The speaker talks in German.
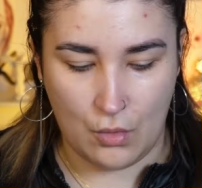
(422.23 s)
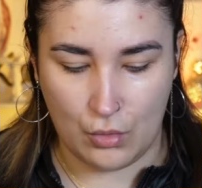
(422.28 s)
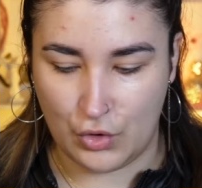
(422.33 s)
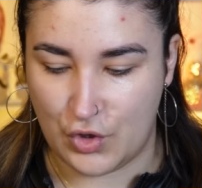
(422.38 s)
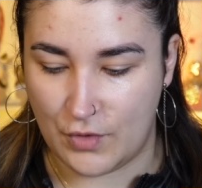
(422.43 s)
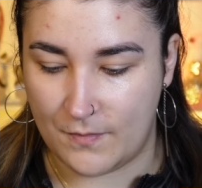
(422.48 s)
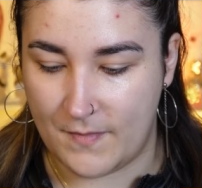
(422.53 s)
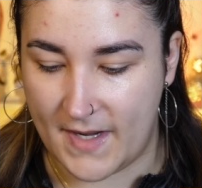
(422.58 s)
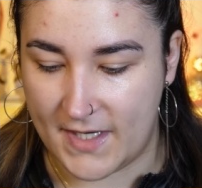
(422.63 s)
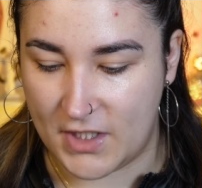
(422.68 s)
Und
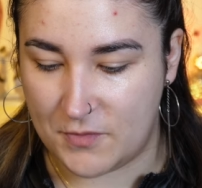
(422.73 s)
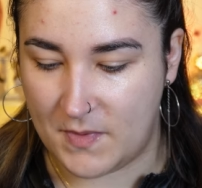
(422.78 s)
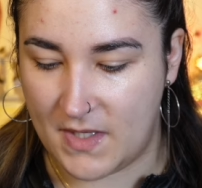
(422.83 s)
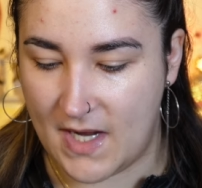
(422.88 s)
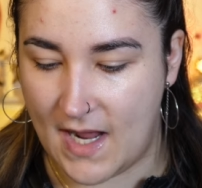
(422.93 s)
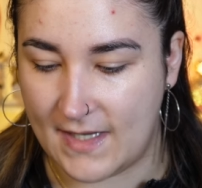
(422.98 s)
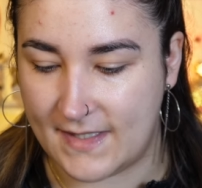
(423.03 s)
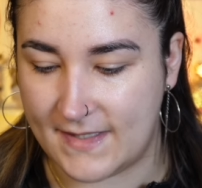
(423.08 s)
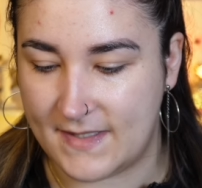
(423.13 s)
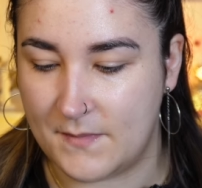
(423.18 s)
zum Beispiel
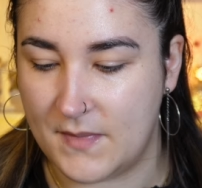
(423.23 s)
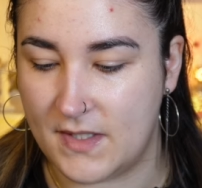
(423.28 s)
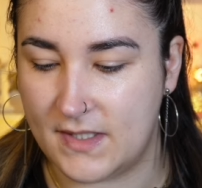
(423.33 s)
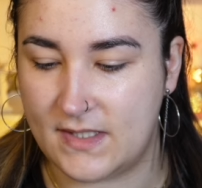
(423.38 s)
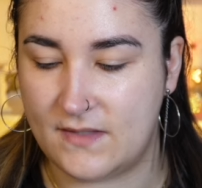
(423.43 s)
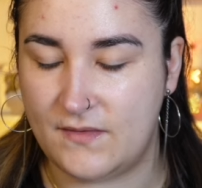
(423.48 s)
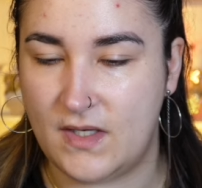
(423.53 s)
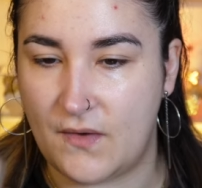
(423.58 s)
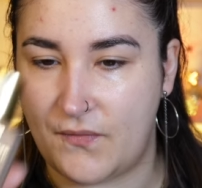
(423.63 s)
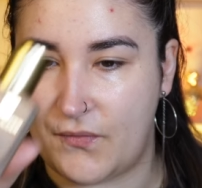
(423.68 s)
hat sie mir
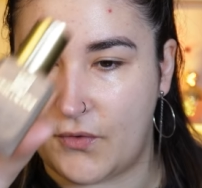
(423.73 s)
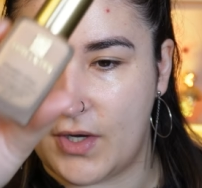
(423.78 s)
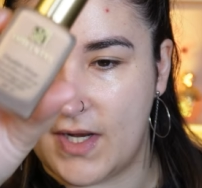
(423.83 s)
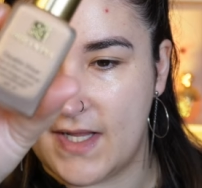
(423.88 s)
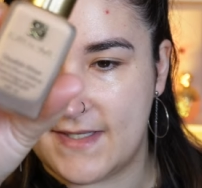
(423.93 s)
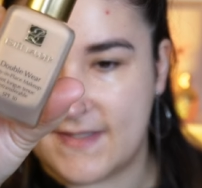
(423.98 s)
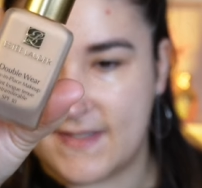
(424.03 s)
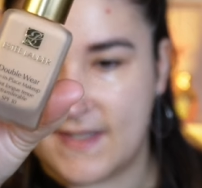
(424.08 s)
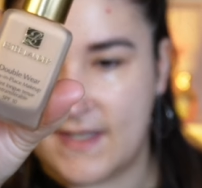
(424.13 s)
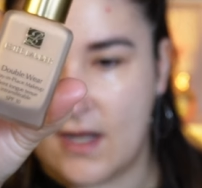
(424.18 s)
jetzt wieder von
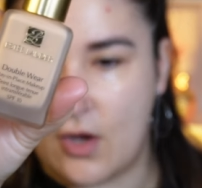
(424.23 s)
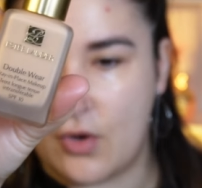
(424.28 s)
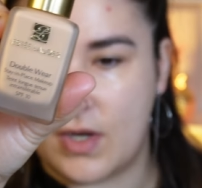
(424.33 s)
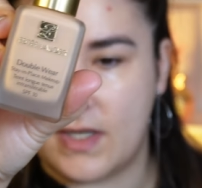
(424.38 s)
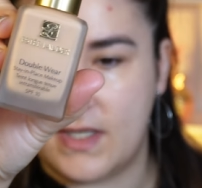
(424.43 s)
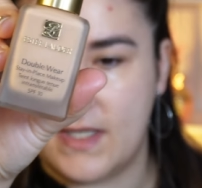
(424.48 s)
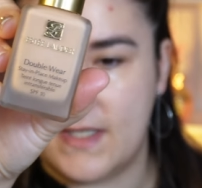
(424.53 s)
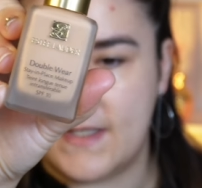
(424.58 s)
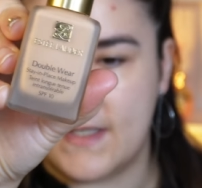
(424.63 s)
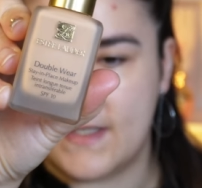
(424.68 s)
Estee Lauder
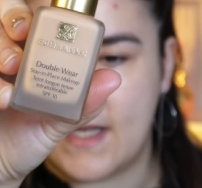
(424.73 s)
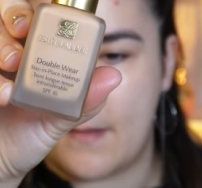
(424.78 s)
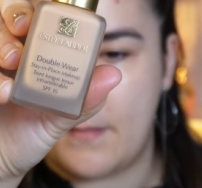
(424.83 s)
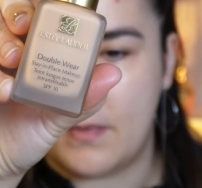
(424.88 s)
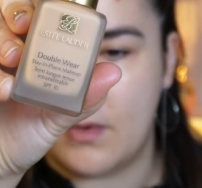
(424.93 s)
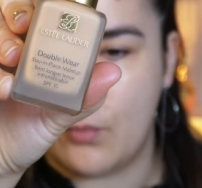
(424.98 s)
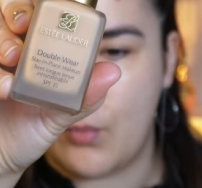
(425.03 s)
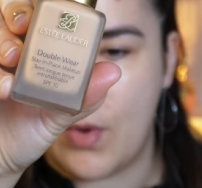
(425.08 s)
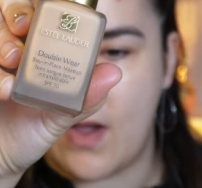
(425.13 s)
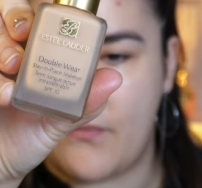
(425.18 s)
diese
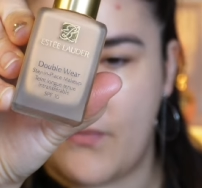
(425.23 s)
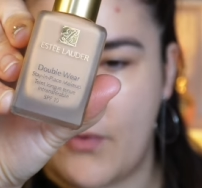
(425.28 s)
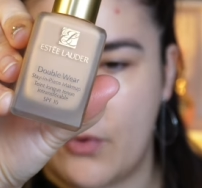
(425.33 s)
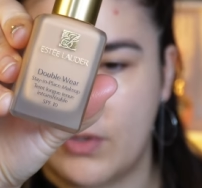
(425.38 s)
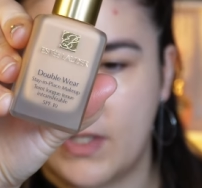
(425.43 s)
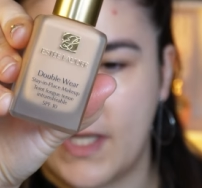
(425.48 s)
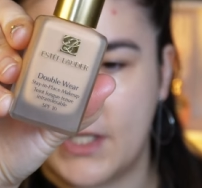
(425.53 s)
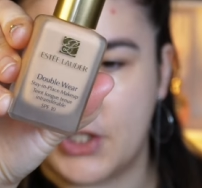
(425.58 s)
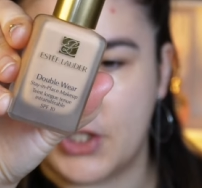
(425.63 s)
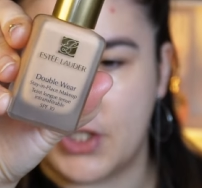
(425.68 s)
Double Wear
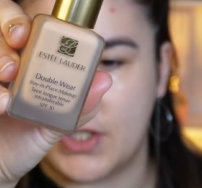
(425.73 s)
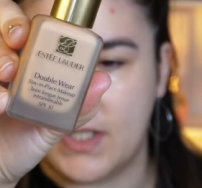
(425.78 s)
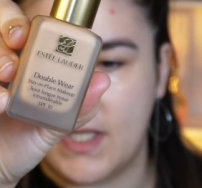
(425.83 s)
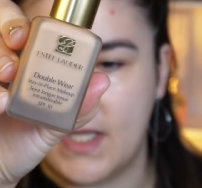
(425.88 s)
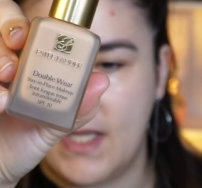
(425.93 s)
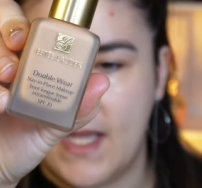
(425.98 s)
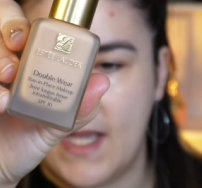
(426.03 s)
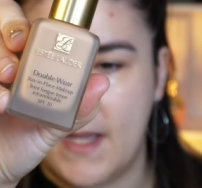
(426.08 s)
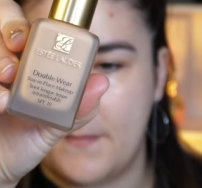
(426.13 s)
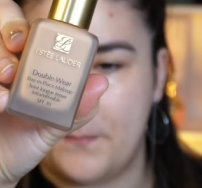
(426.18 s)
Foundation
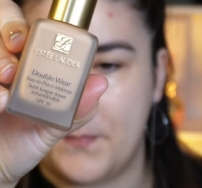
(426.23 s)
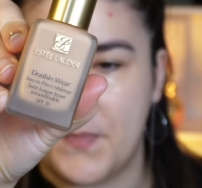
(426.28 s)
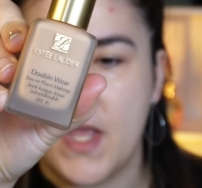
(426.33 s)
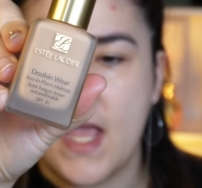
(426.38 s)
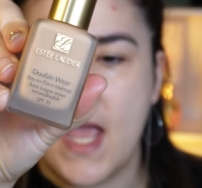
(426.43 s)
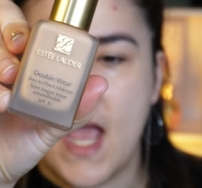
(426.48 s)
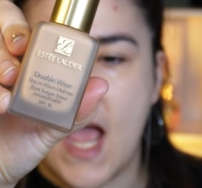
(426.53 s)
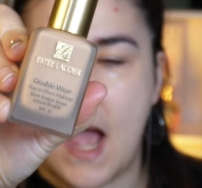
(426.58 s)
gegeben.